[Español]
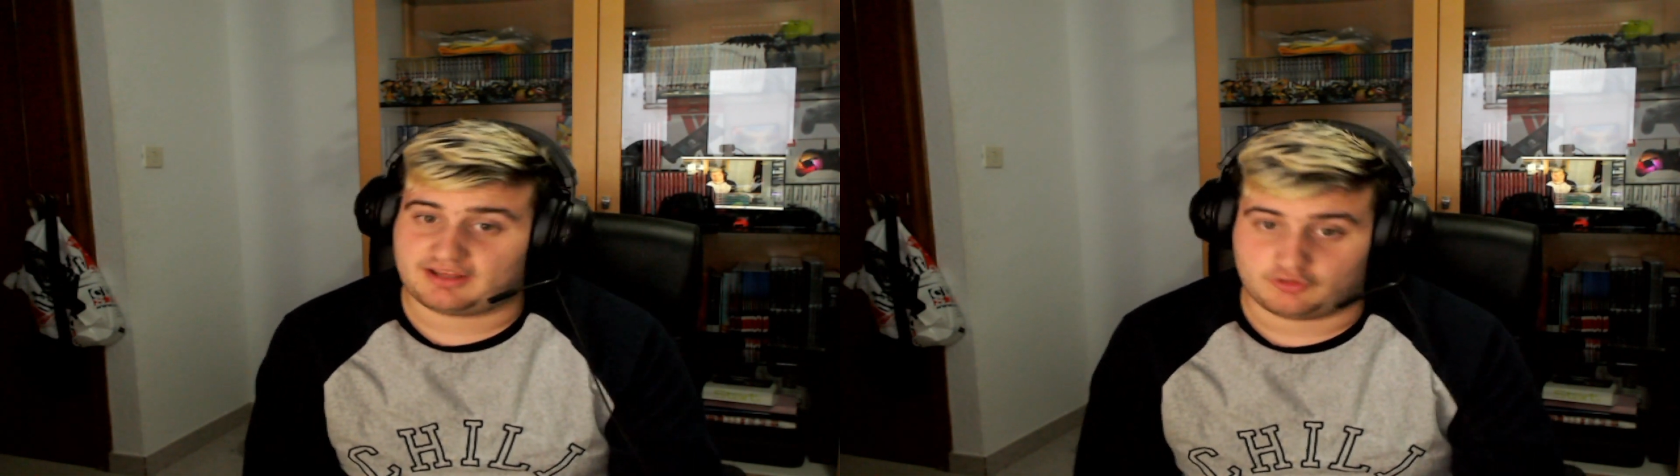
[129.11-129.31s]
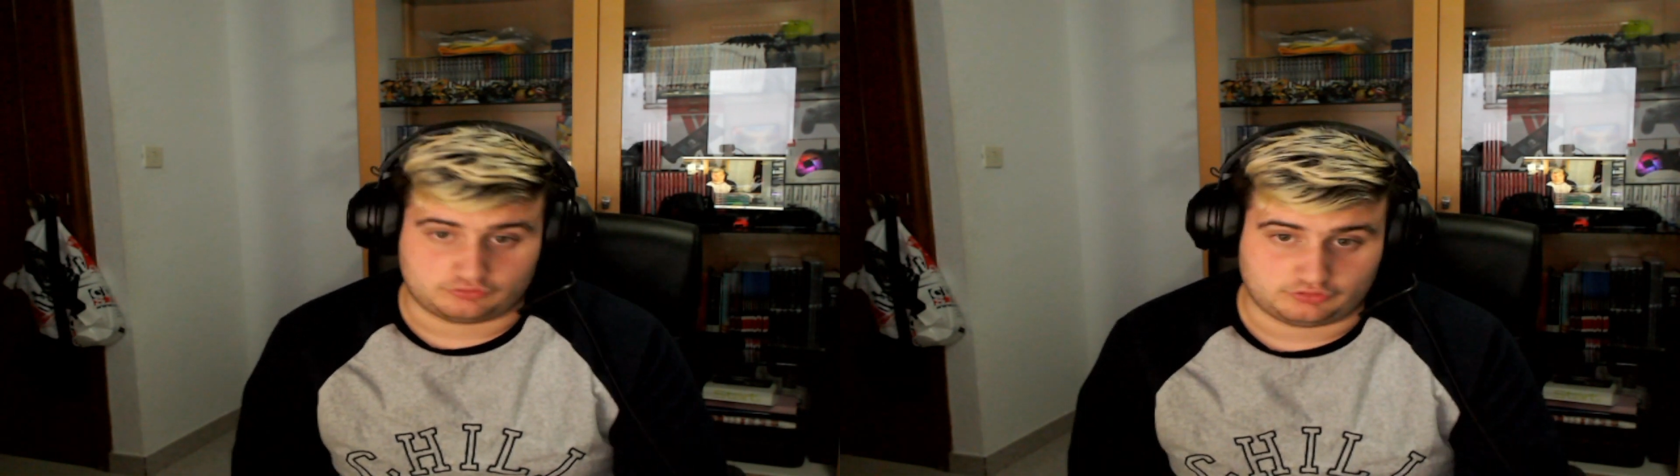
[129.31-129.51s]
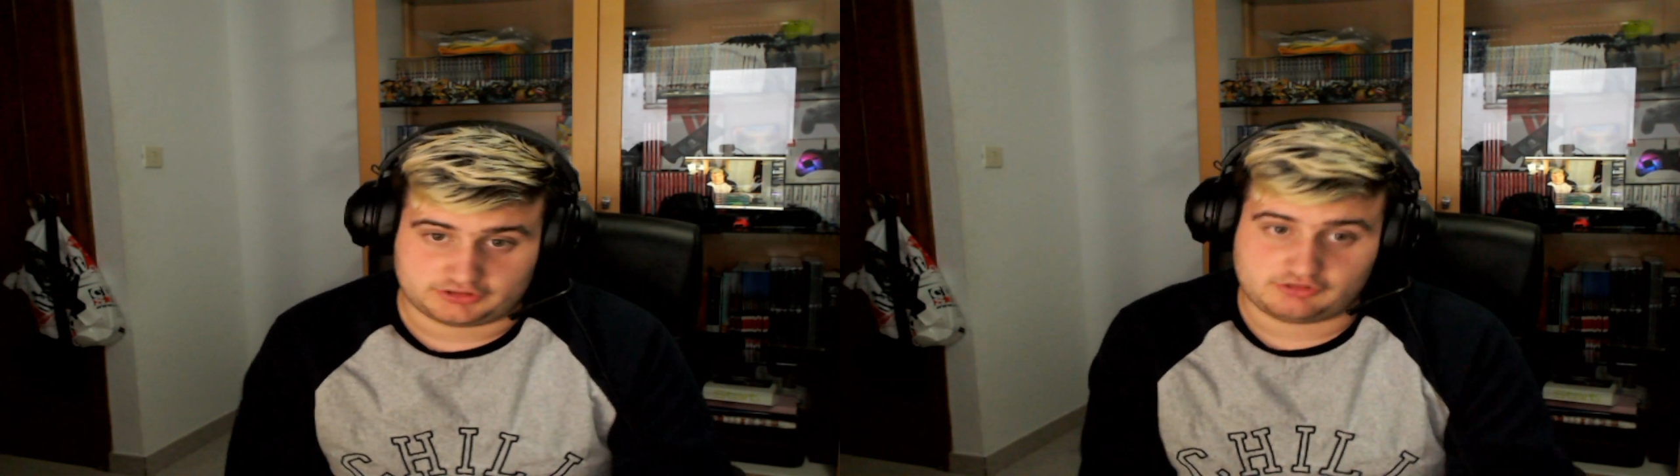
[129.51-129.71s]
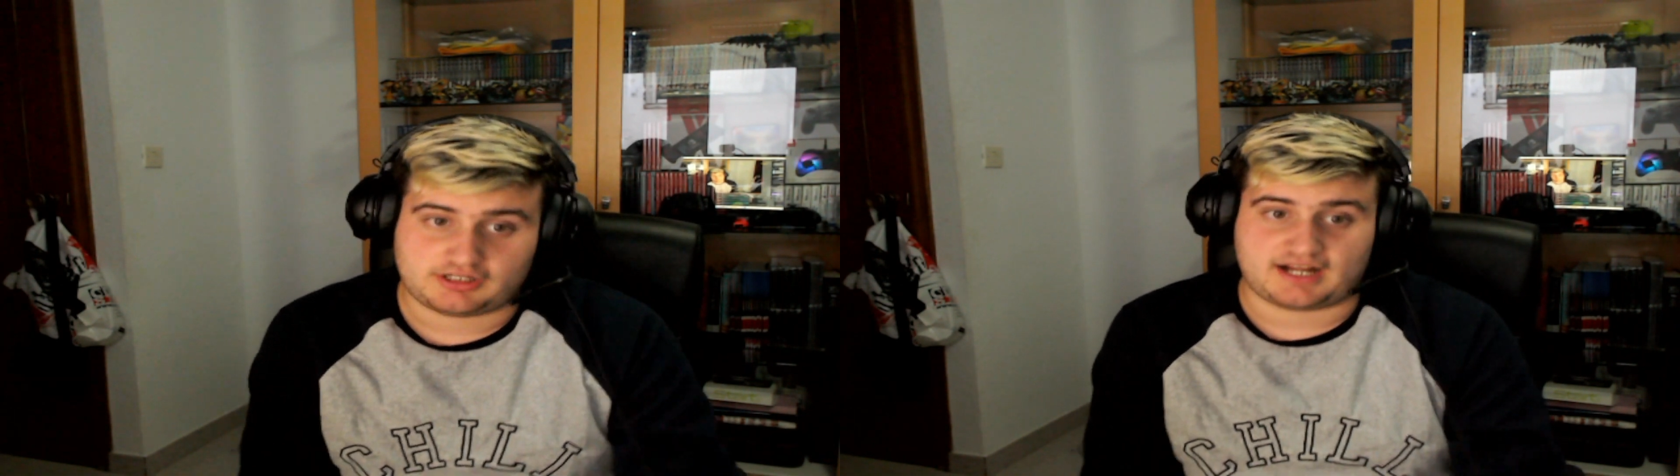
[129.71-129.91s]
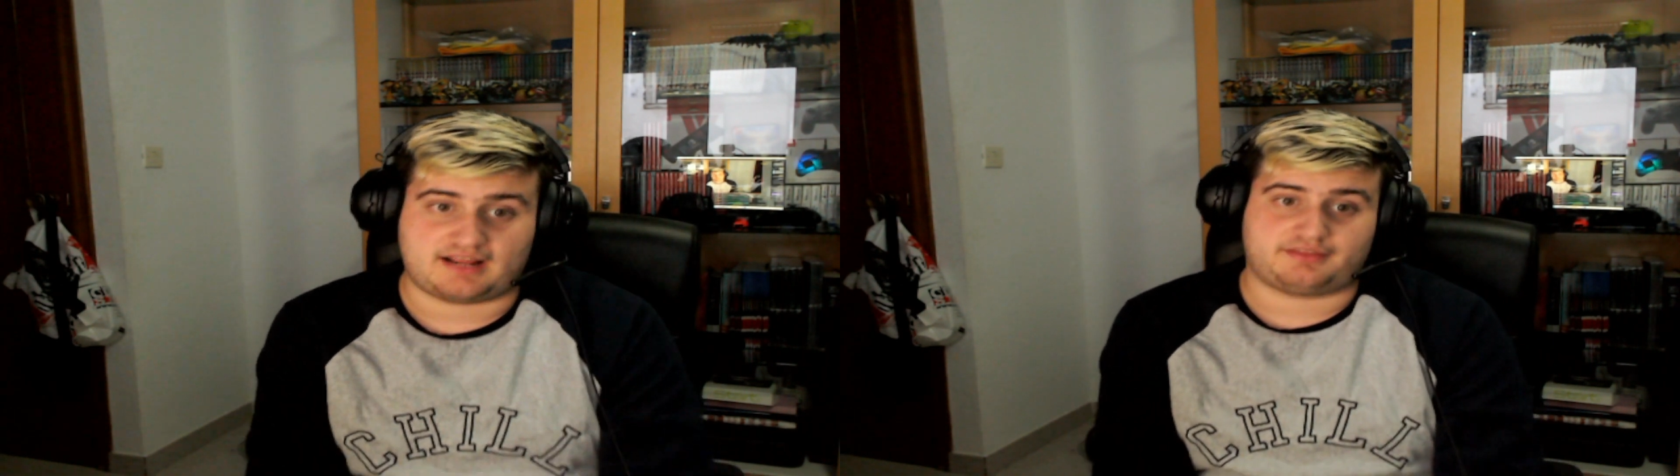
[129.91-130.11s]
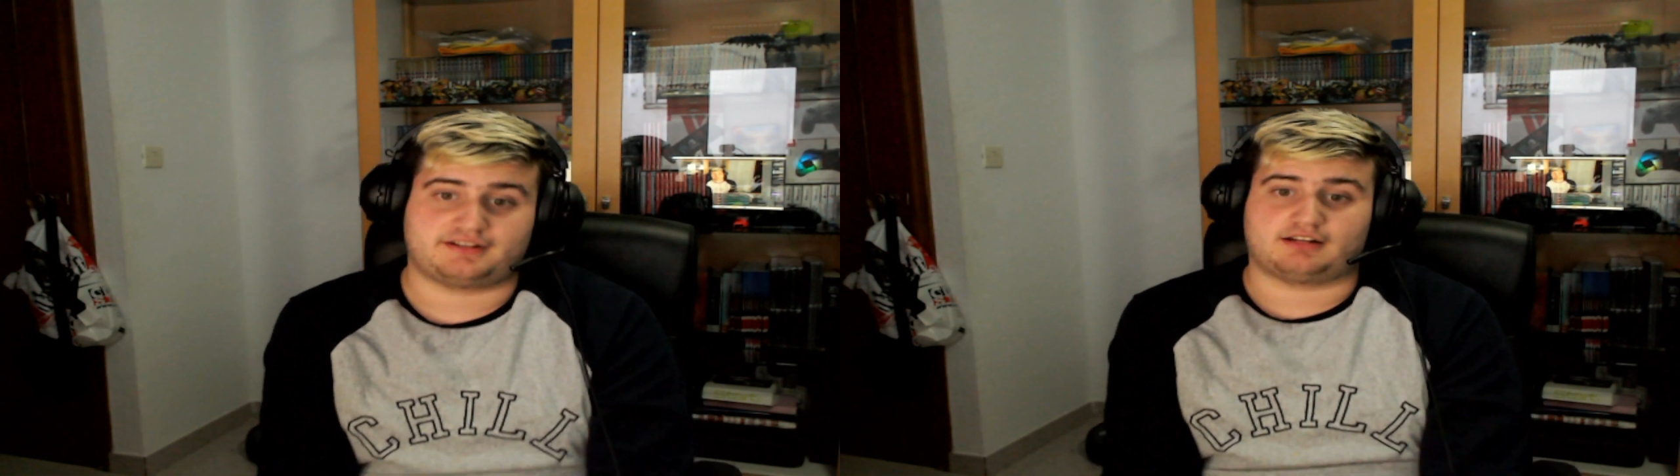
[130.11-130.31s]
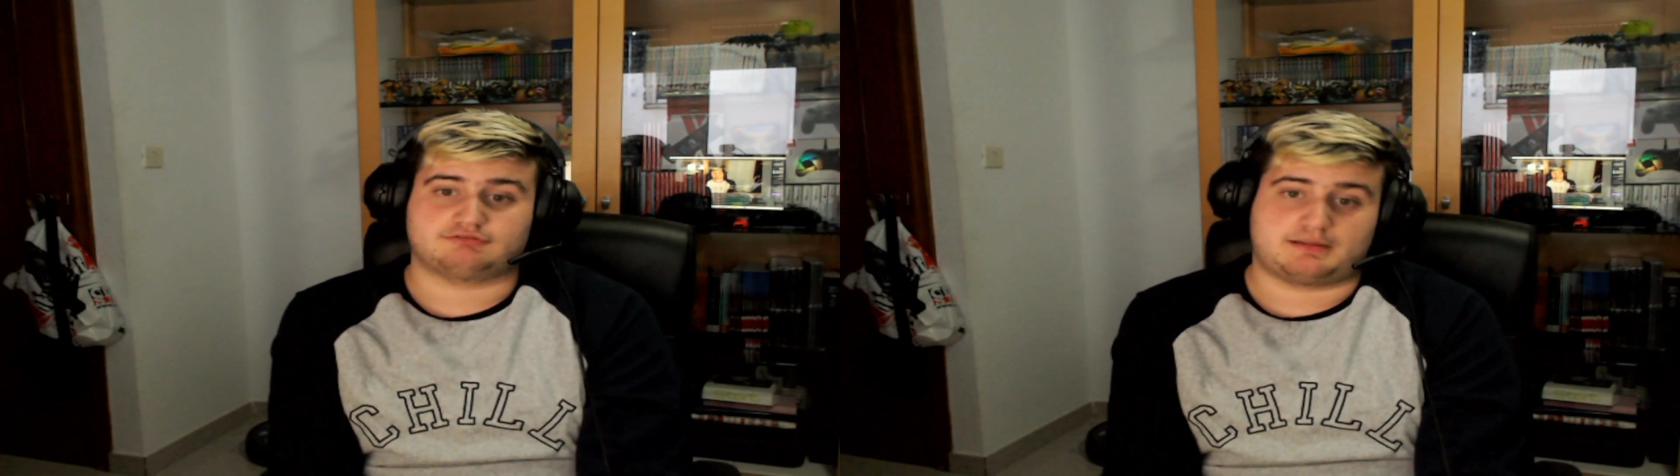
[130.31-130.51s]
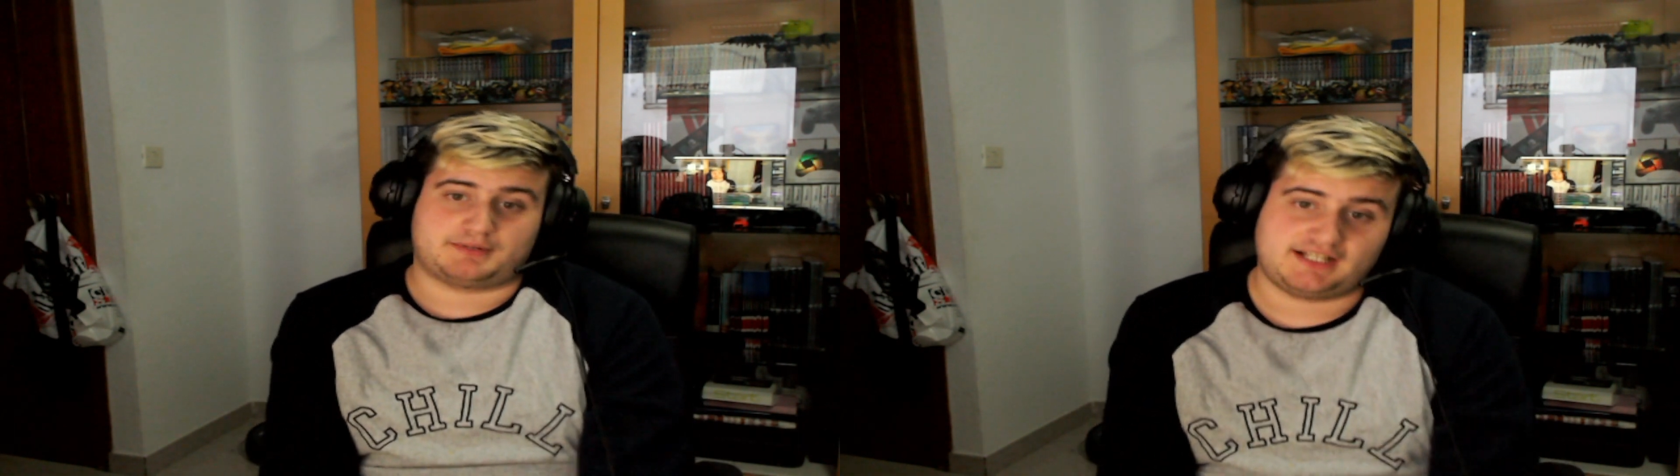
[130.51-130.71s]
os lo tengo que agradecer de
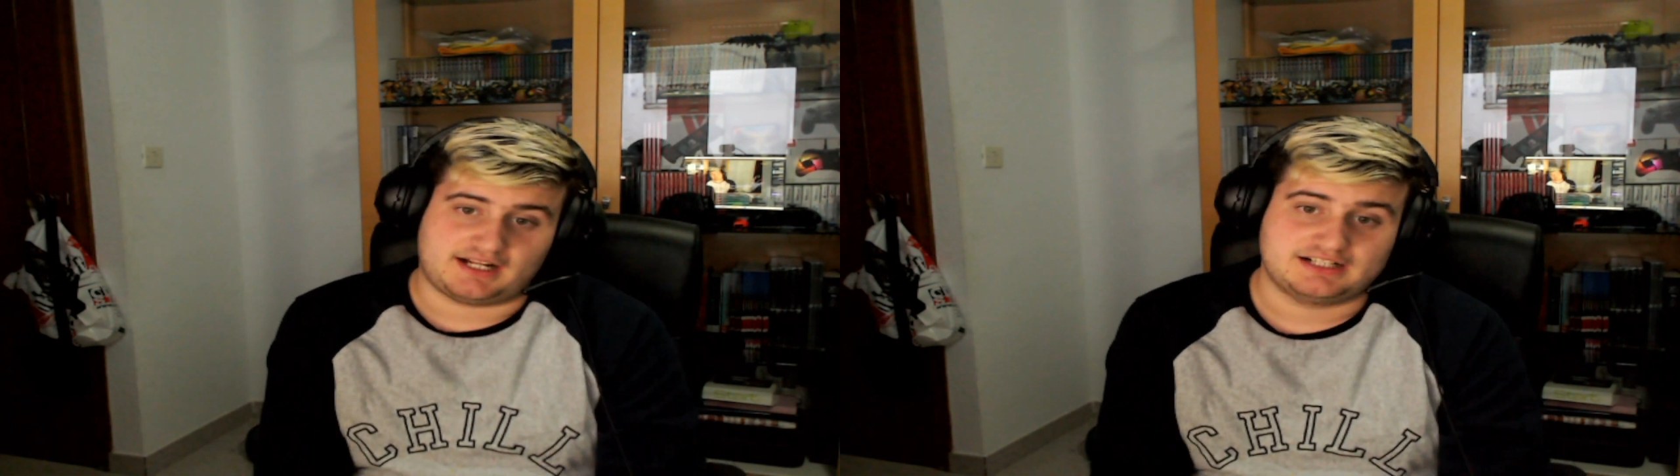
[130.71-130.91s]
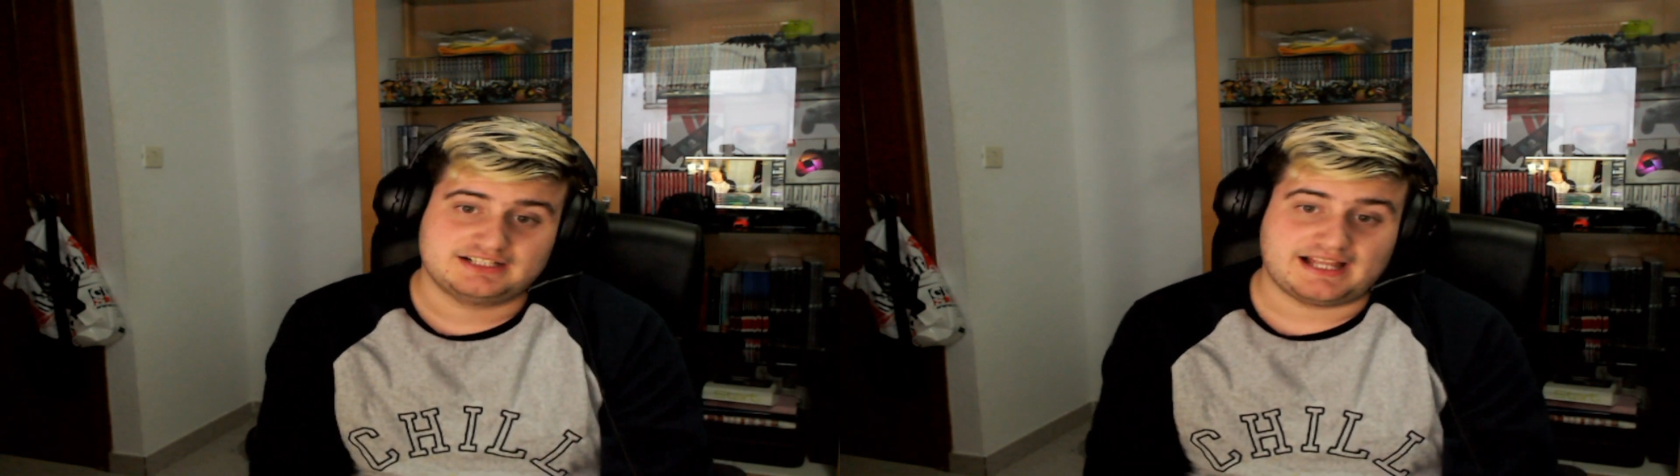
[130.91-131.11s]
alguna manera.